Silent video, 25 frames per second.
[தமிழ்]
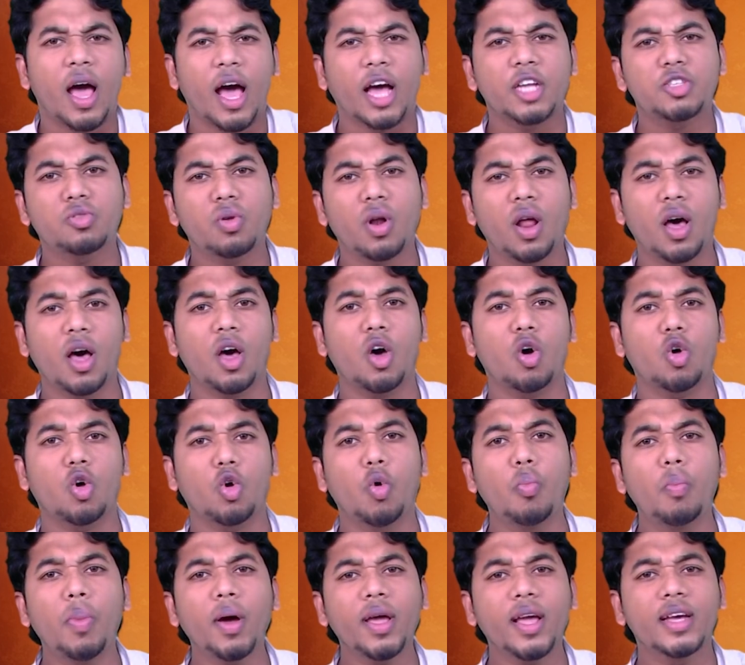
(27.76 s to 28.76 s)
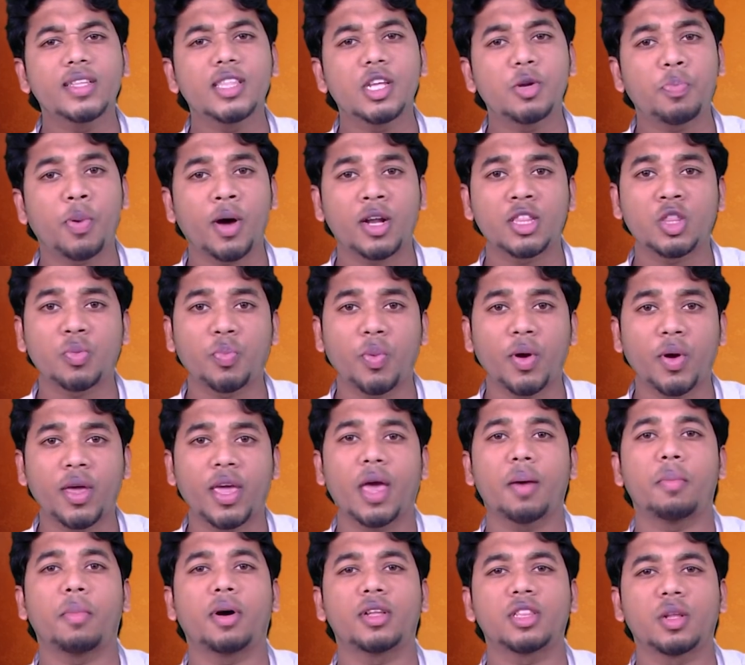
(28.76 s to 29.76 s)
ஆக்சுவலாக ரொம்ப எதிர்பார்த்து போய்
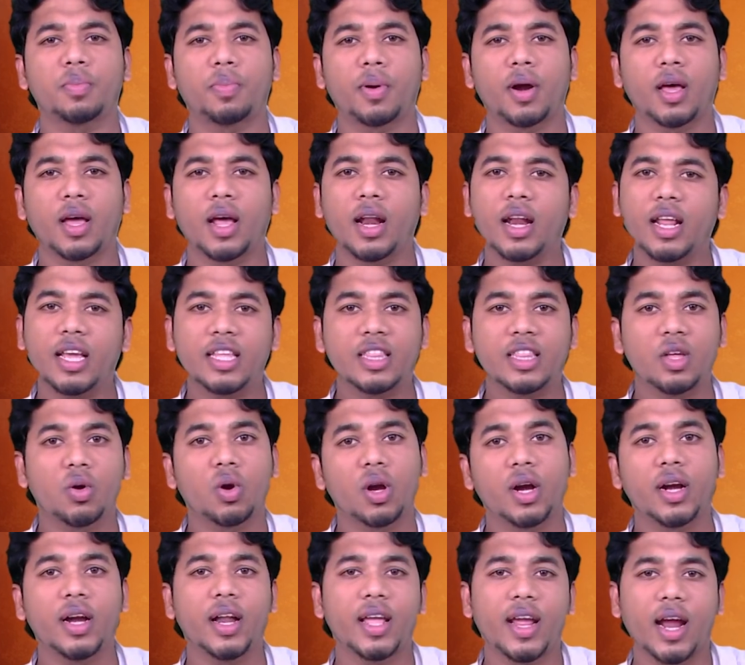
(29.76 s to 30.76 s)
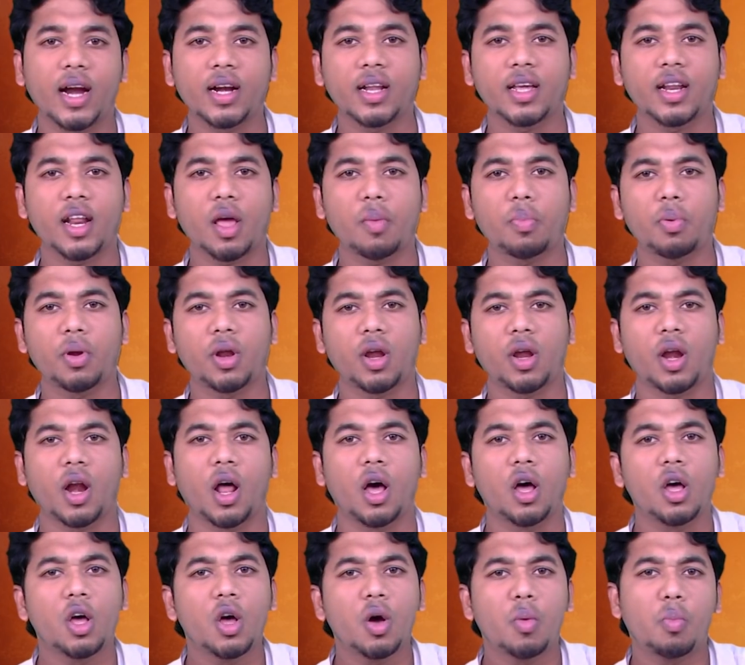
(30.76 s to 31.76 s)
ஏமாந்த படங்கள் இதை ஒரு ரெண்டு கேட்டகரியாக பிரிக்கலாம்
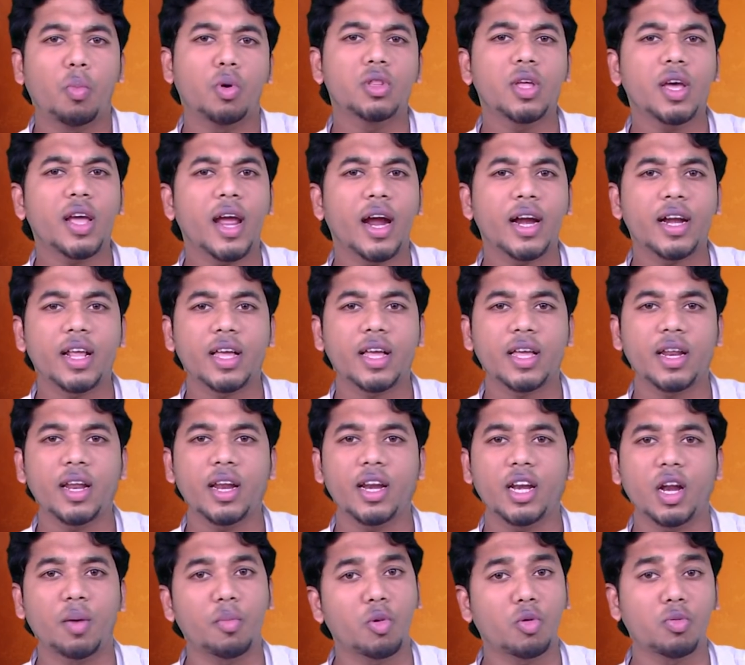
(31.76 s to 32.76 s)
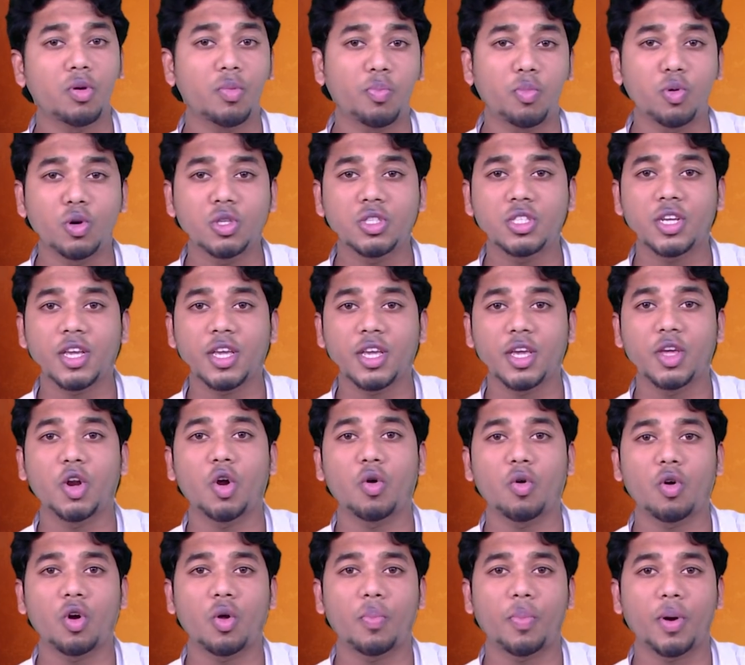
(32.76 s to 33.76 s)
மொதல் கேட்டகரி நம்மளுக்கு ரொம்ப பிடிச்ச
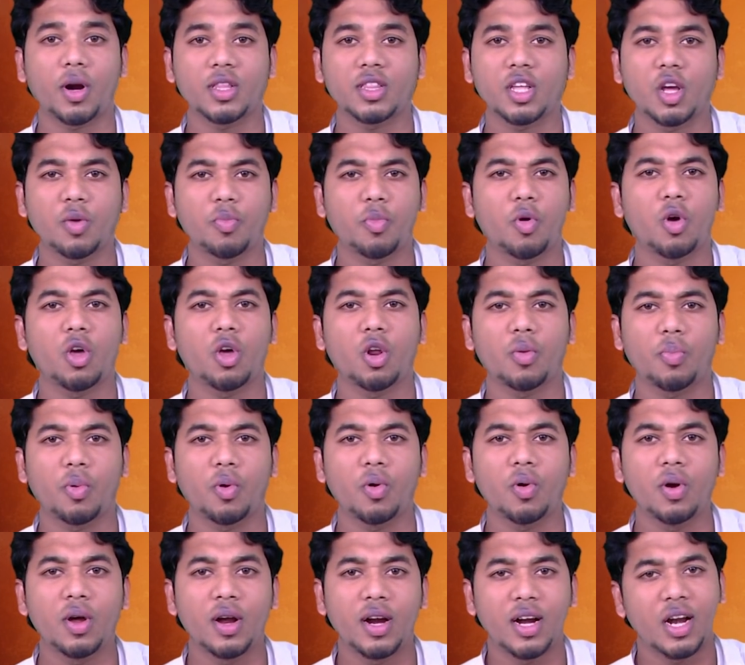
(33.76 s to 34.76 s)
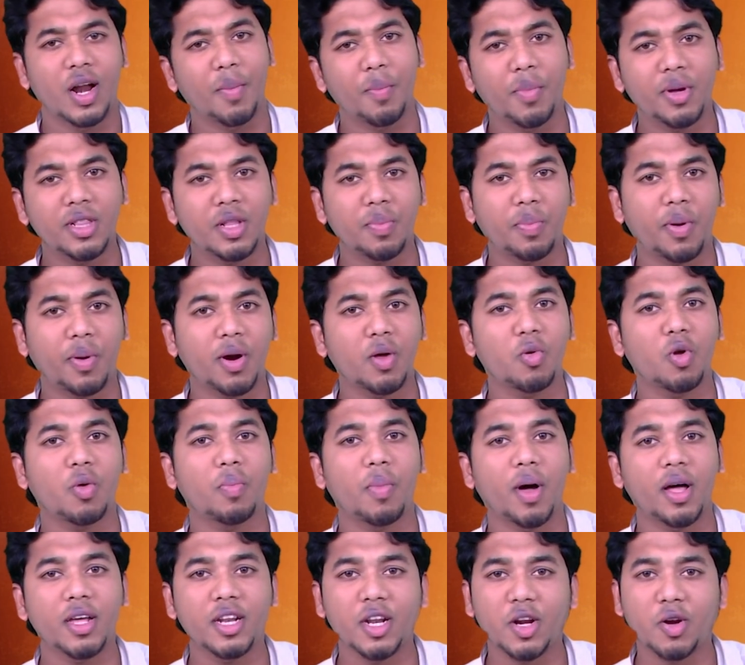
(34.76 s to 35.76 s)
ஹீரோவோட படத்துக்கு போயிருப்போம் நம்ம அந்த படம் ஒரு
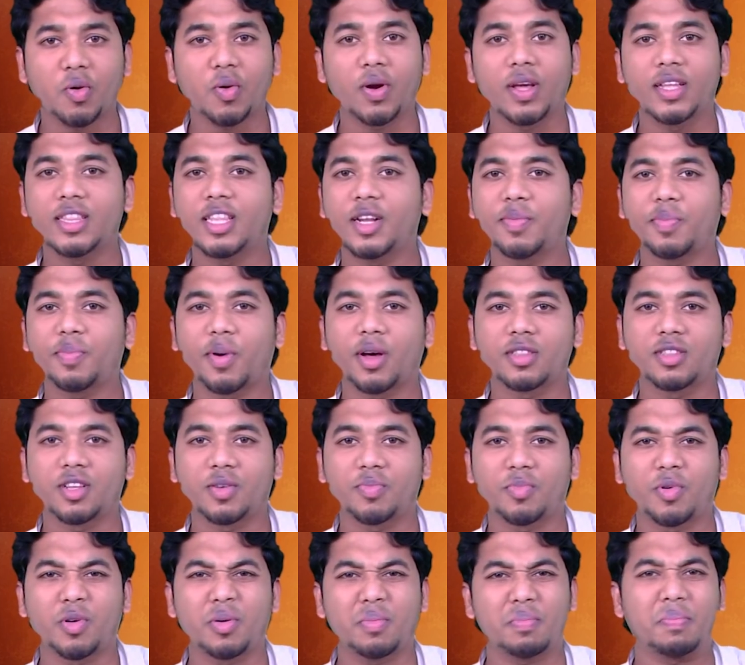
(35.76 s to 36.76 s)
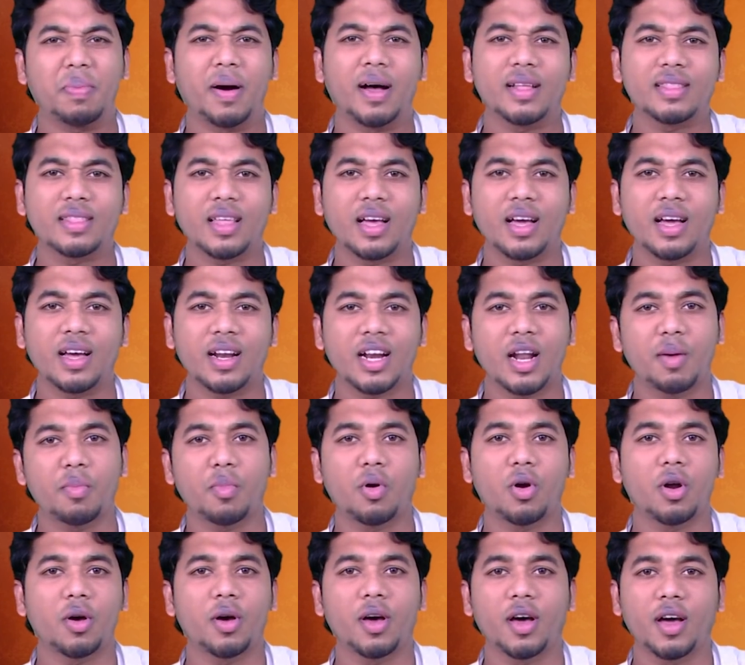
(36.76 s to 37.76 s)
மாதிரி இருக்கும்னு எதிர்பார்த்துருப்போம் பார்த்தா
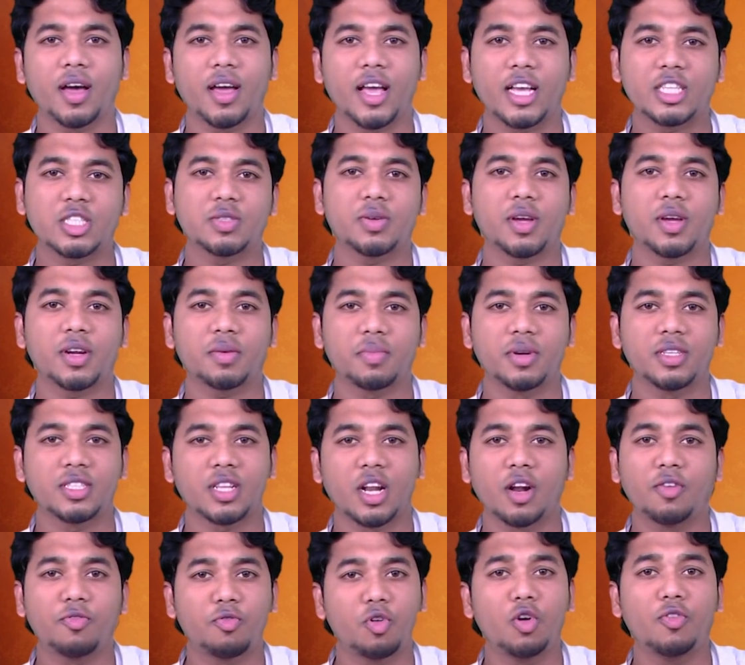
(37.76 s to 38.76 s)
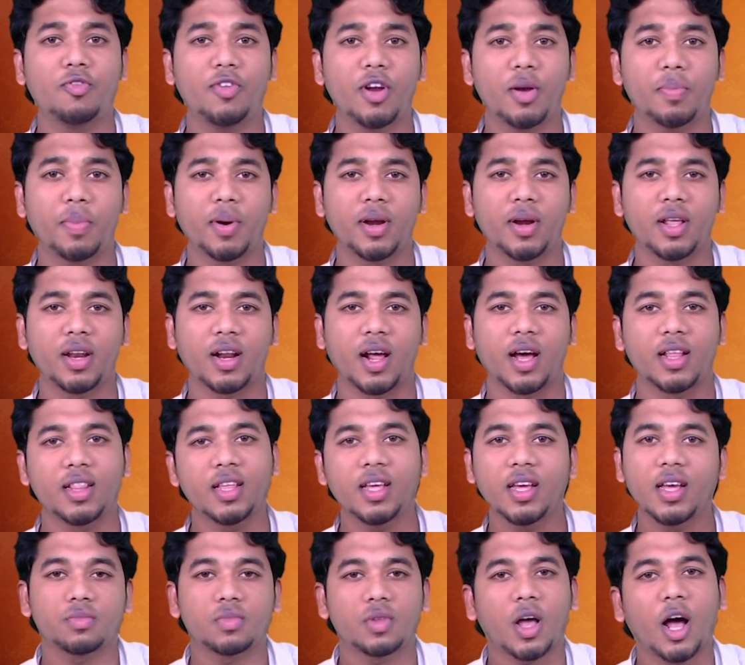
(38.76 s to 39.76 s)
நம்மளோட எக்ஸைட்மெண்ட்ஸ் எல்லாம் ஃபுல்ஃபில் பண்ணியிருக்காது
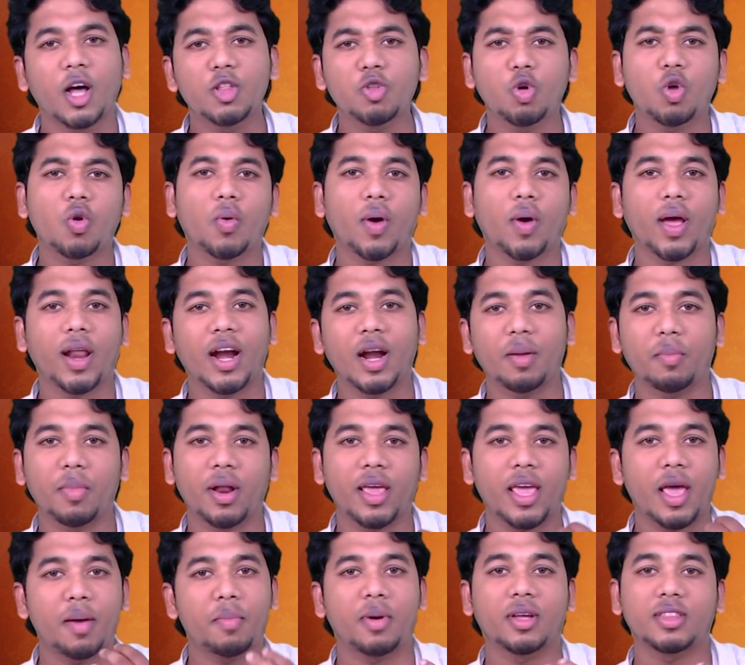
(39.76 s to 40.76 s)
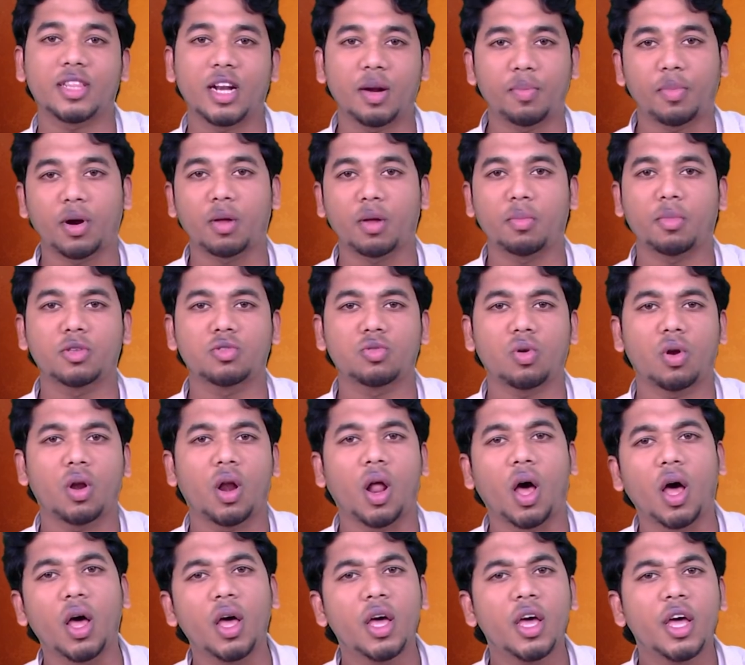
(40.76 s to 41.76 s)
அது ஒரு வகையில் நம்மளை ஏமாத்தின படமாக
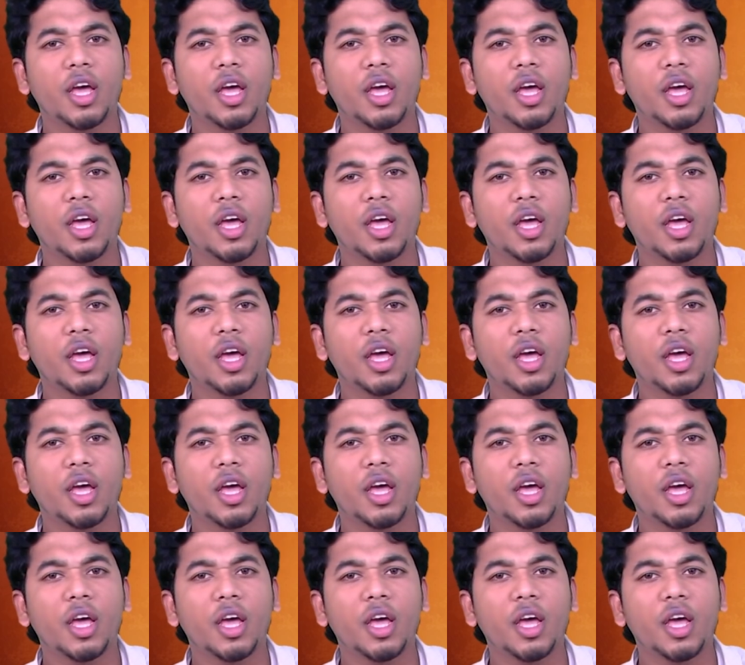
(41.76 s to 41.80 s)
சொல்லலாம்